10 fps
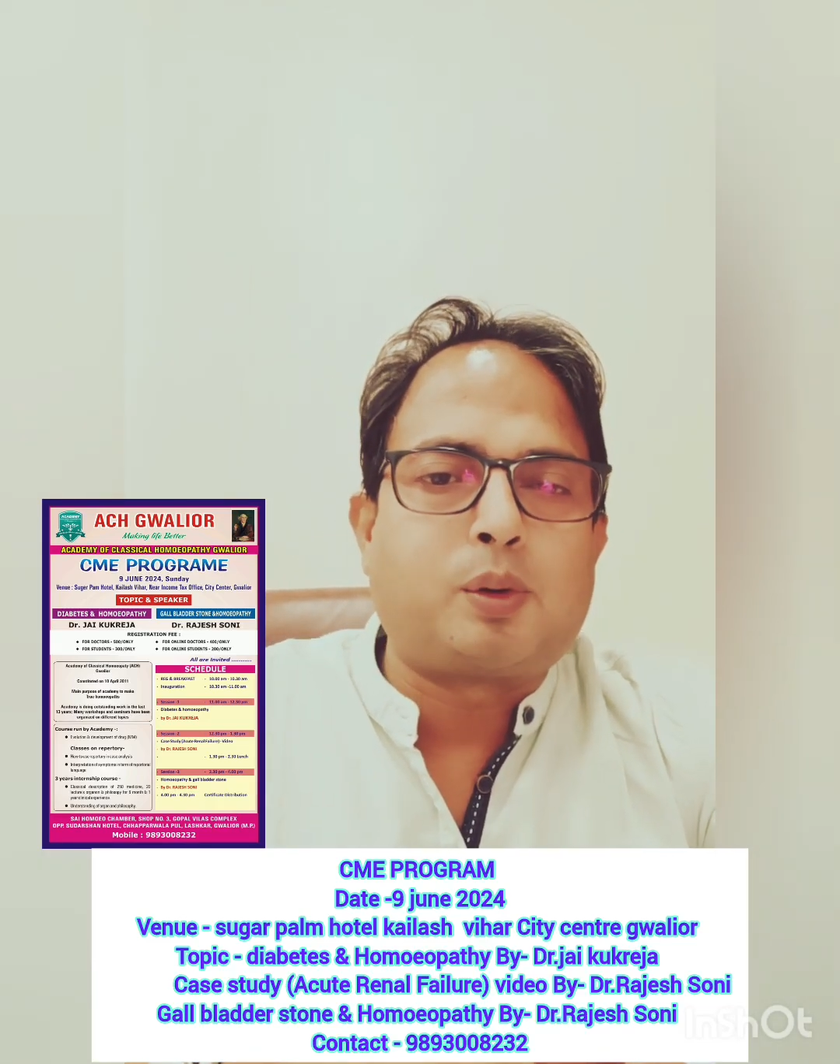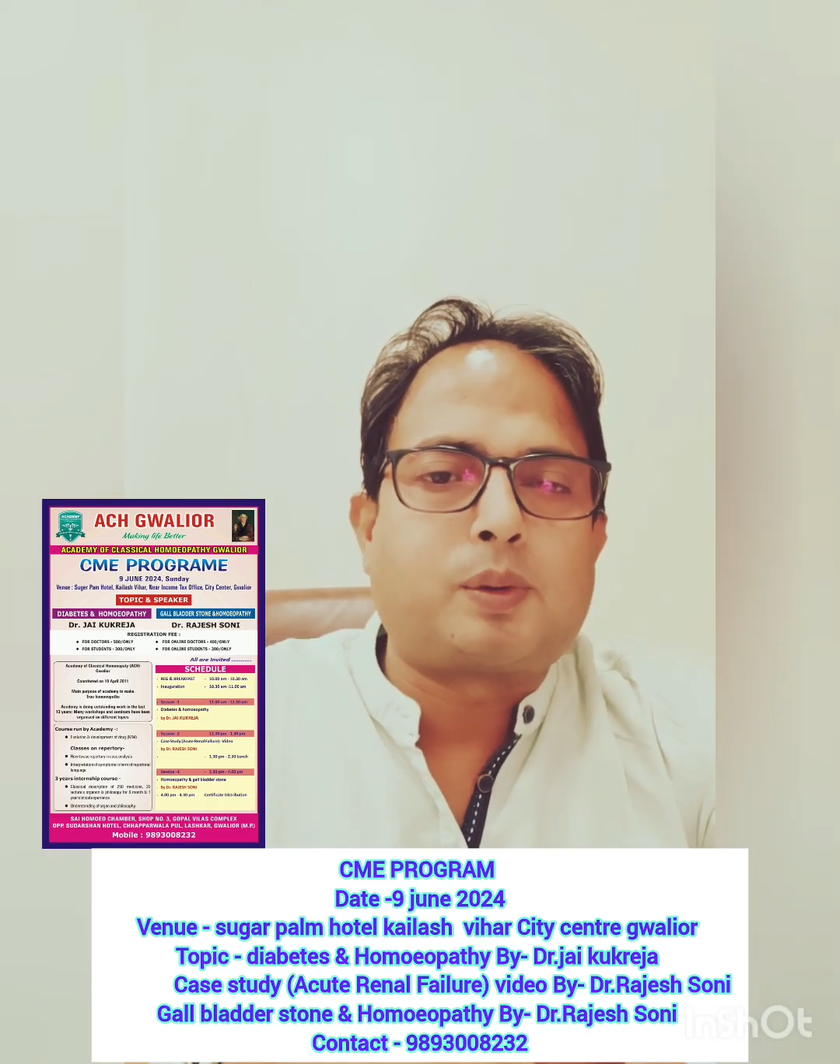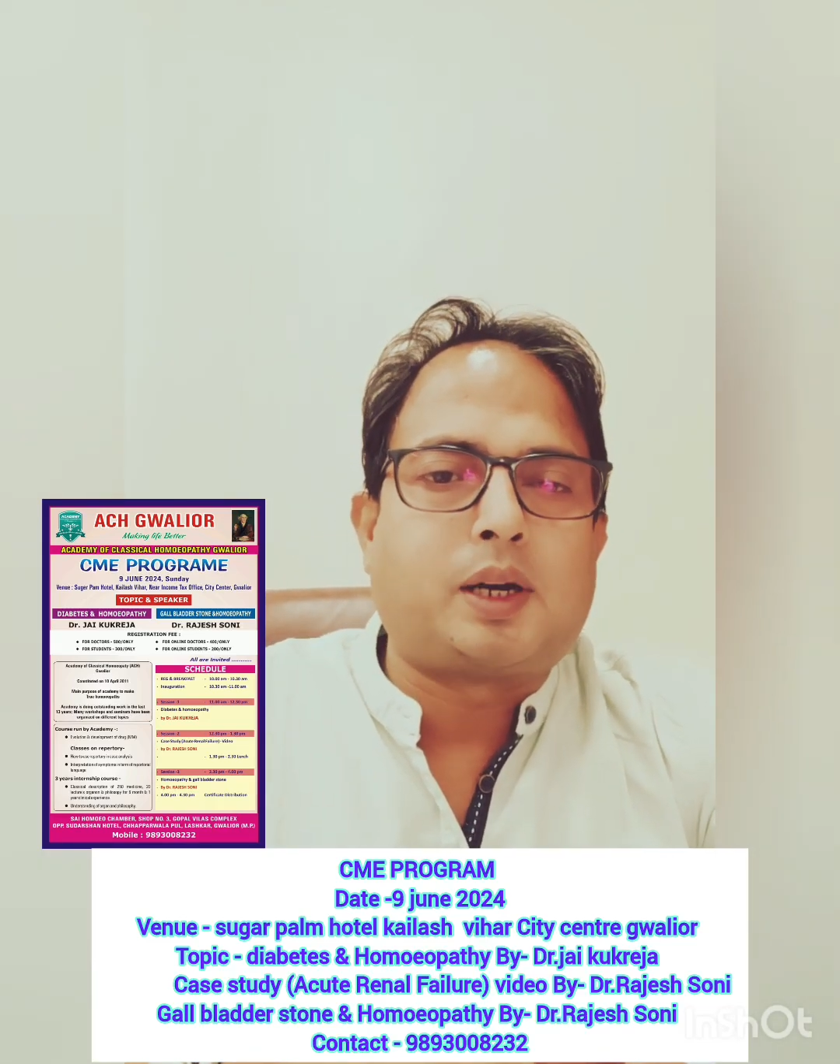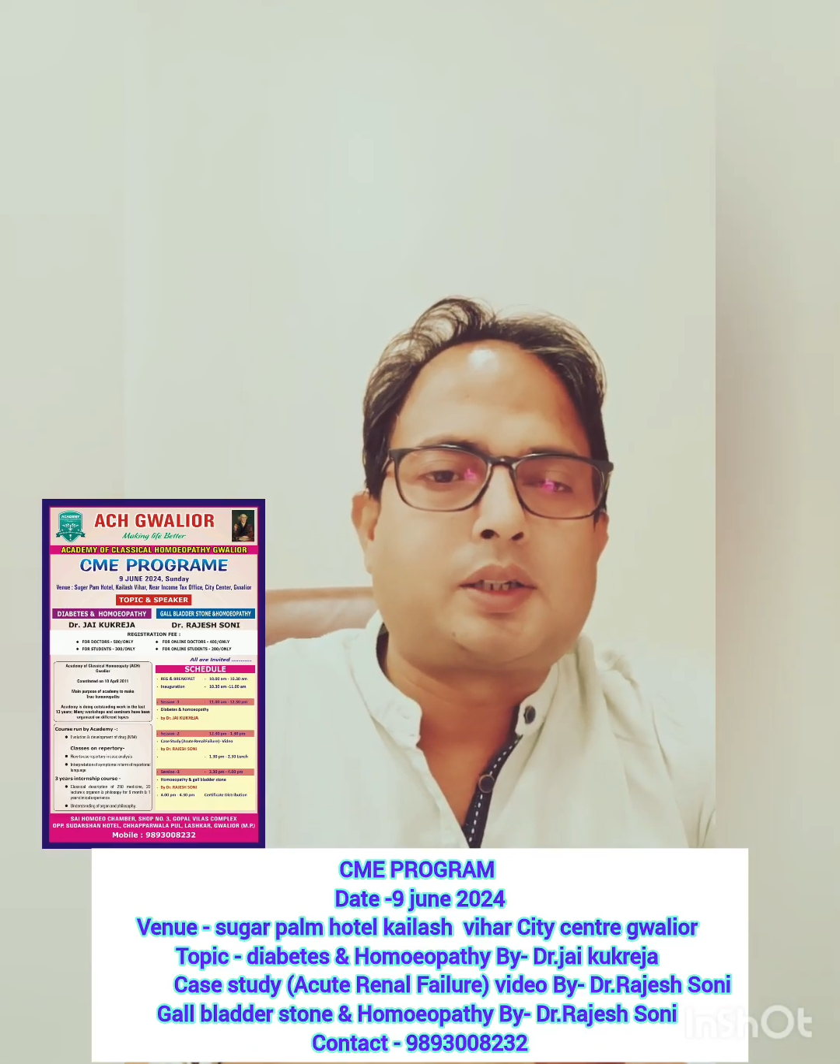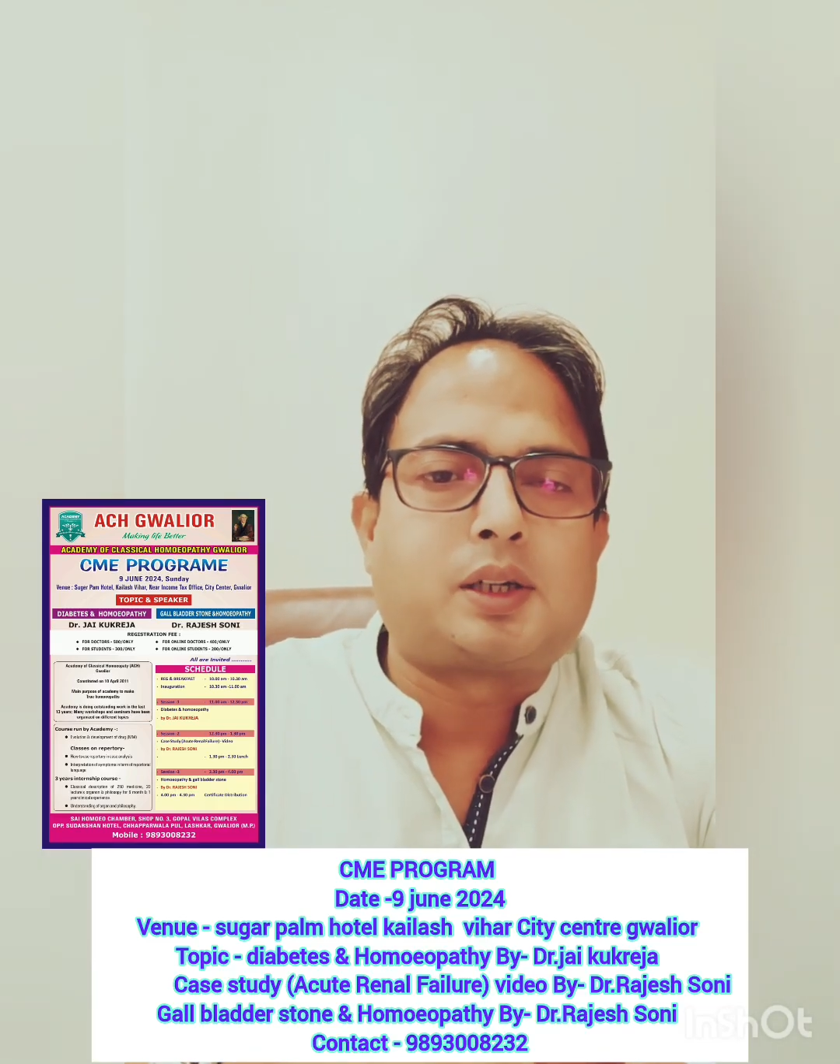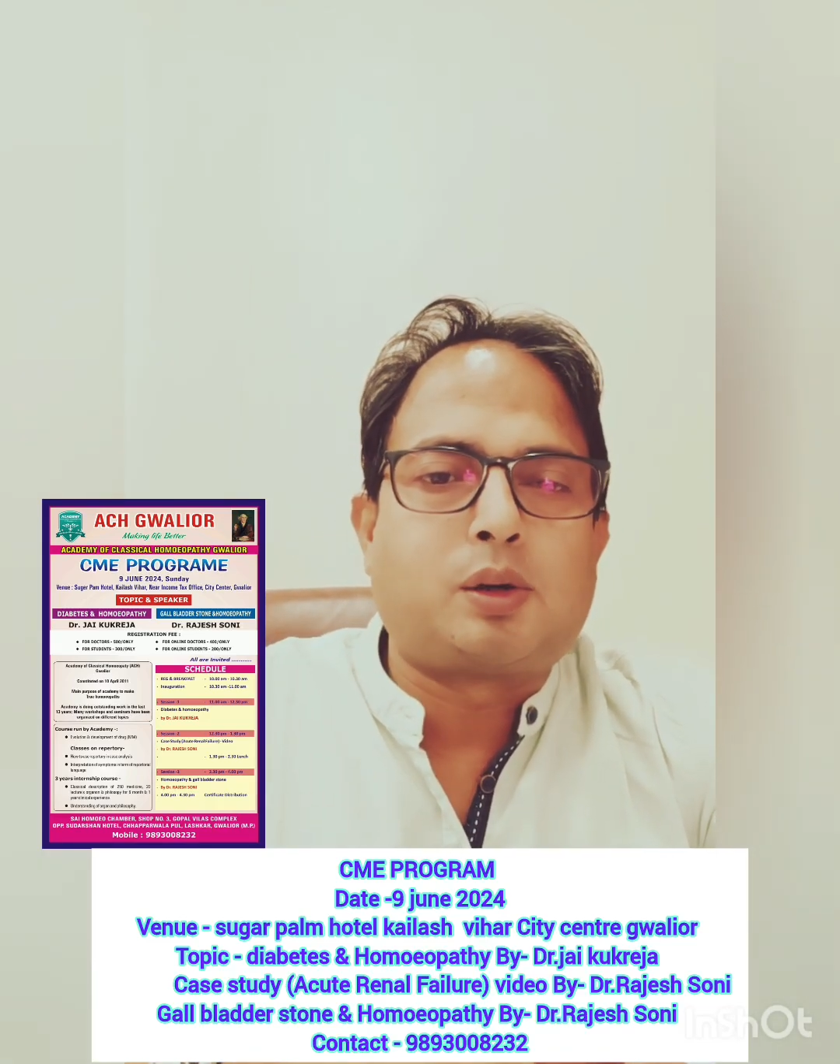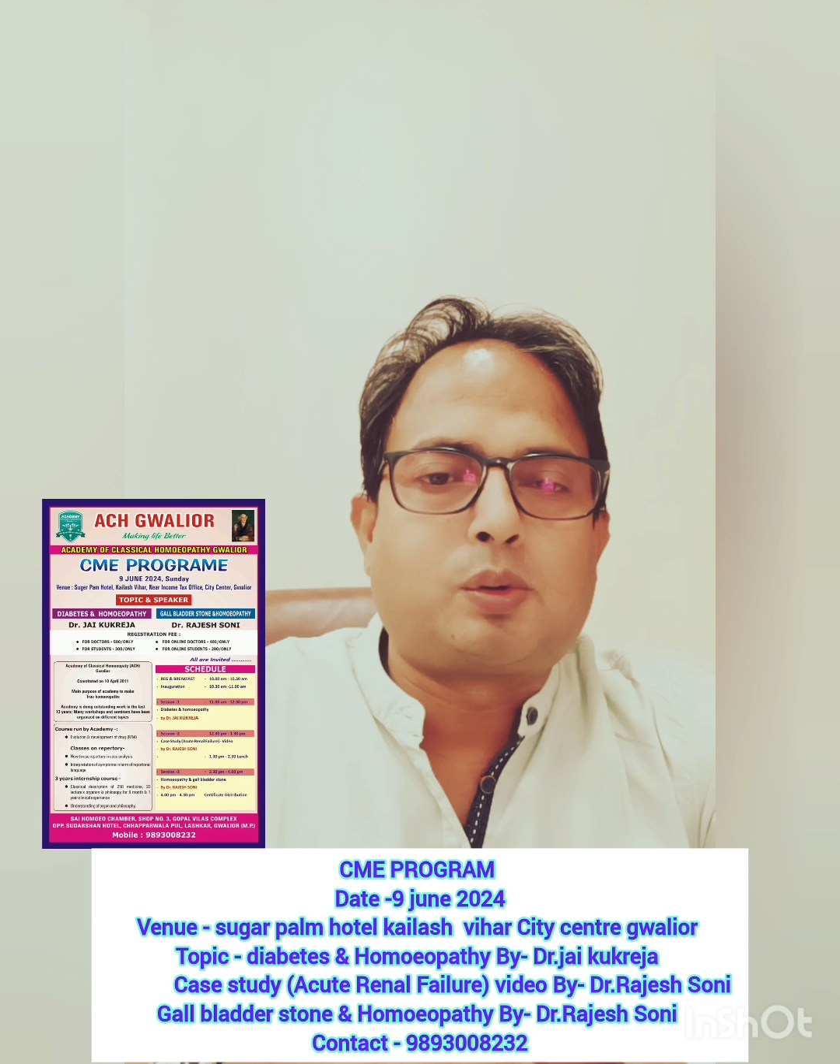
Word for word: ऑफ क्लासिकल